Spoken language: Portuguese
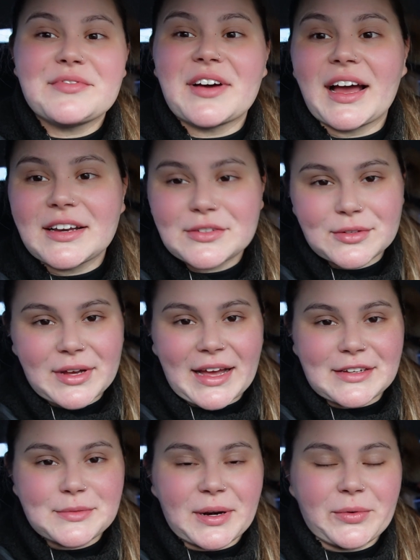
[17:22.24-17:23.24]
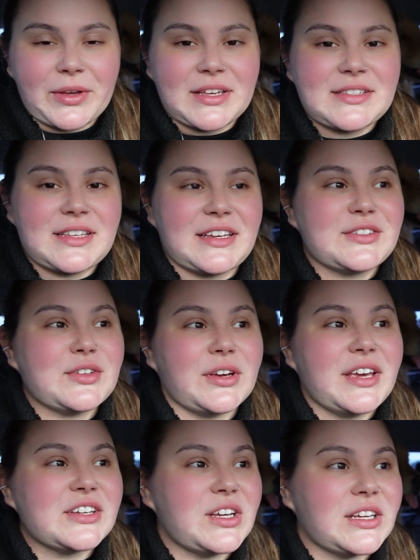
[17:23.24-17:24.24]
vários lugares para conhecer, só
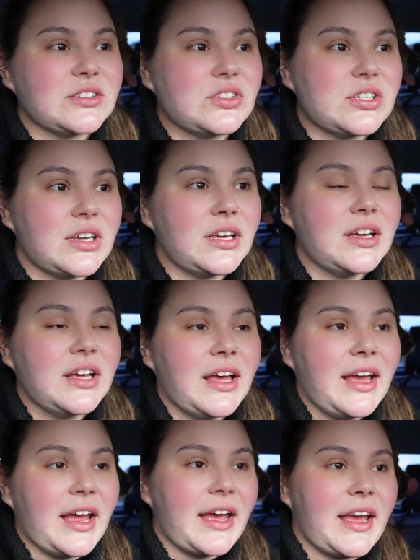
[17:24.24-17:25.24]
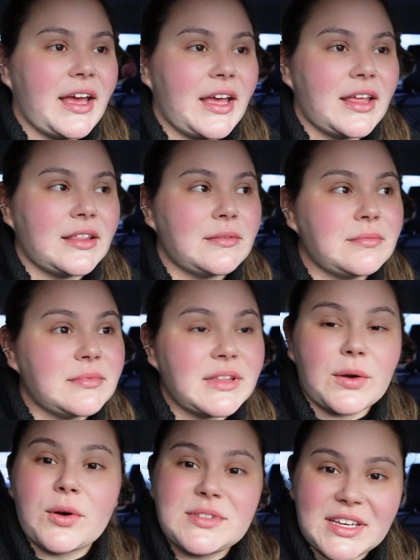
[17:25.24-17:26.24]
que a gente é,
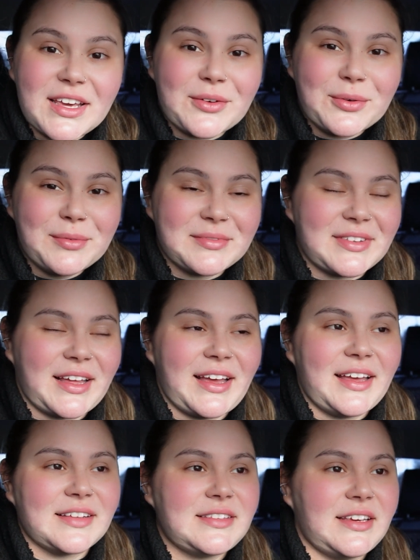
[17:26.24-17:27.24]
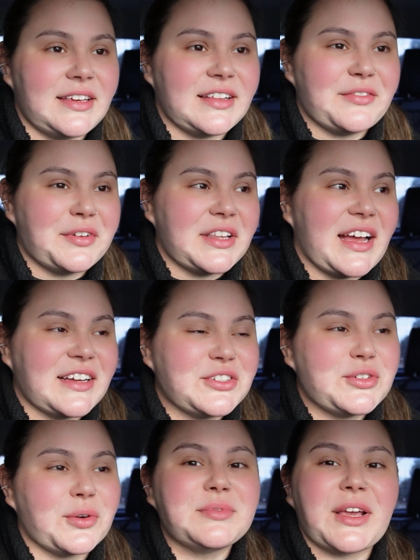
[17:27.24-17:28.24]
não conseguiu, né? Assim, na
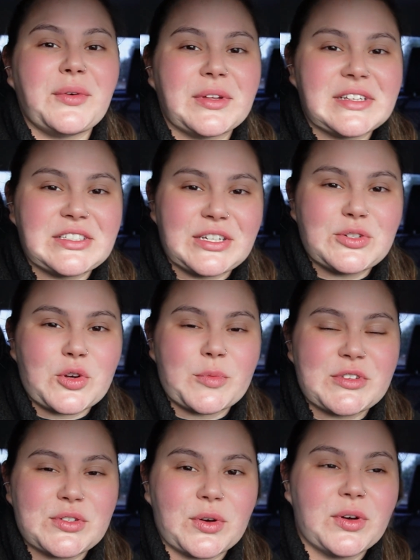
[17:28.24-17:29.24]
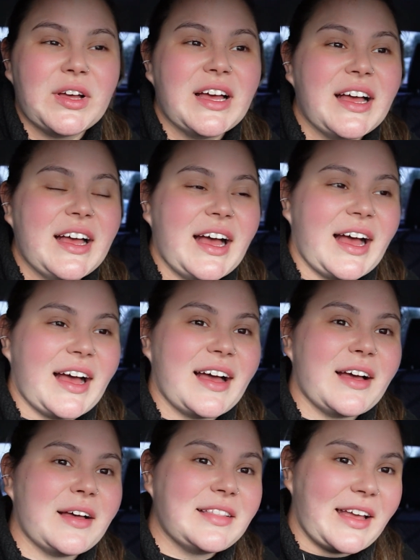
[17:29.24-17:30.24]
verdade, ontem quando a gente começou,
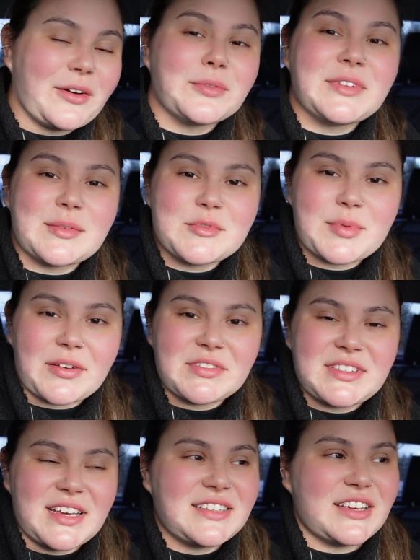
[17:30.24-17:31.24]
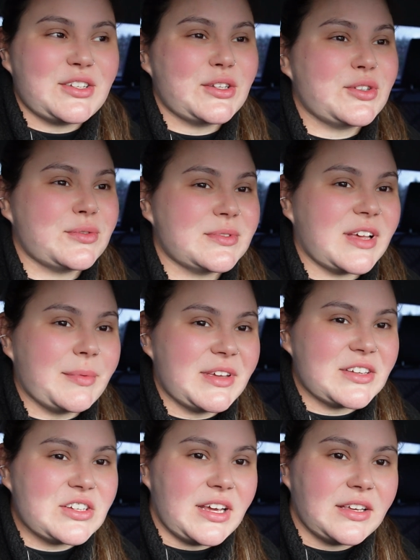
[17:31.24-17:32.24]
a, até contamos para vocês que a gente não
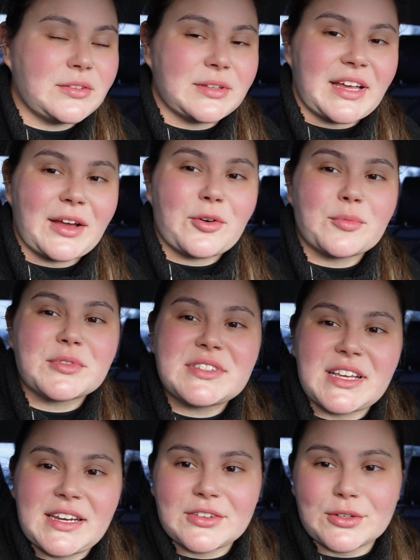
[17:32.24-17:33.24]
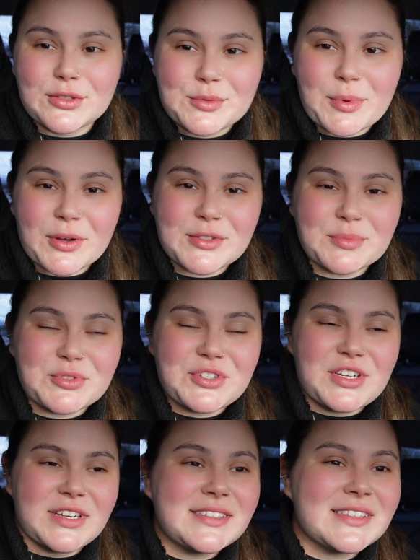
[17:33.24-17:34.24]
sabia direito, né, como que seriam nossos próximos
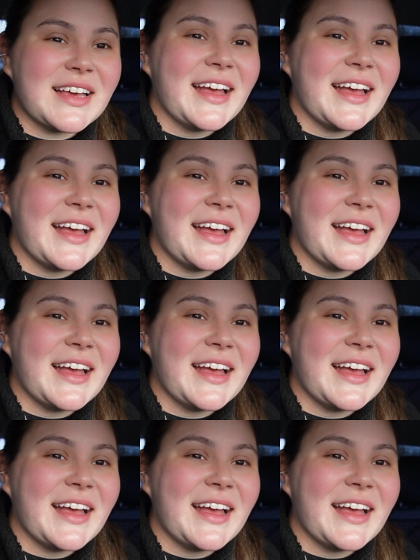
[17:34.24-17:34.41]
dias.